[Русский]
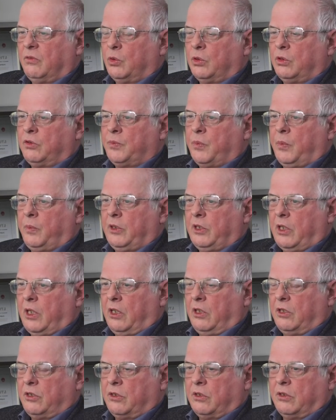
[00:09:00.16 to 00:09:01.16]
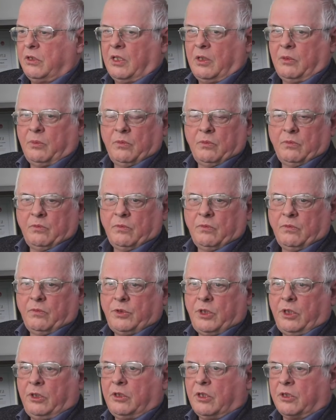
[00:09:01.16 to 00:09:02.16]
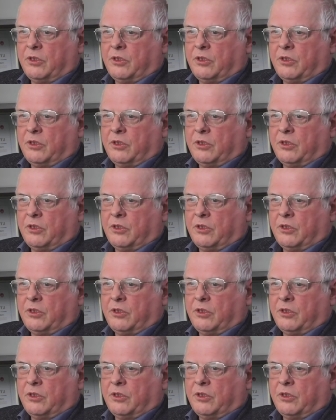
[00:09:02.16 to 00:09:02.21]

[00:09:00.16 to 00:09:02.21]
вот вспоминается там все эти